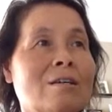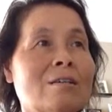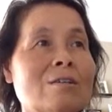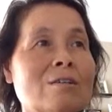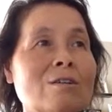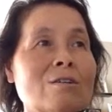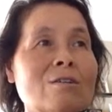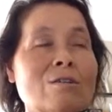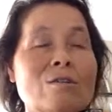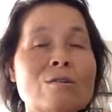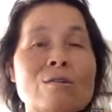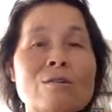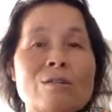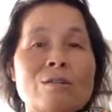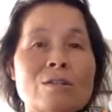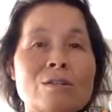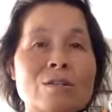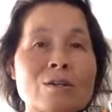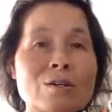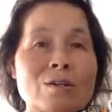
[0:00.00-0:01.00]

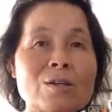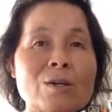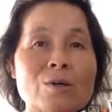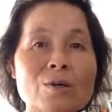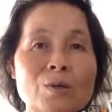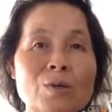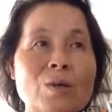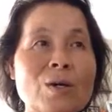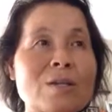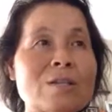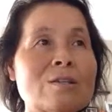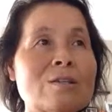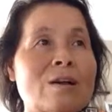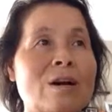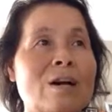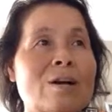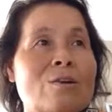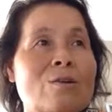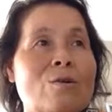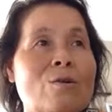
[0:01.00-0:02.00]
성경을 성경으로
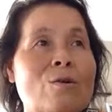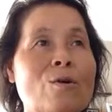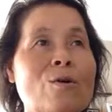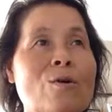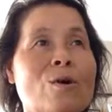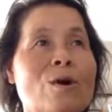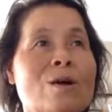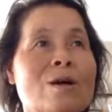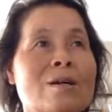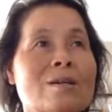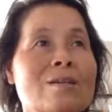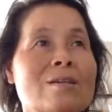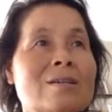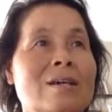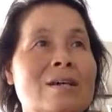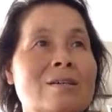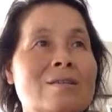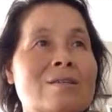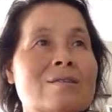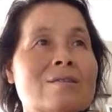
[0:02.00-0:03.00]
해석하였고
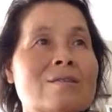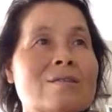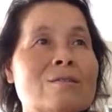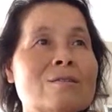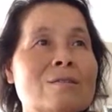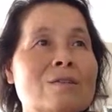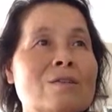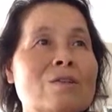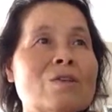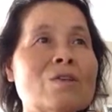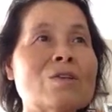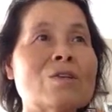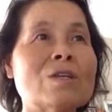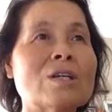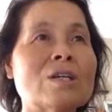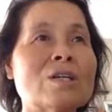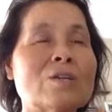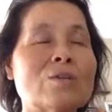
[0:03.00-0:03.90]
그 해석은 성경에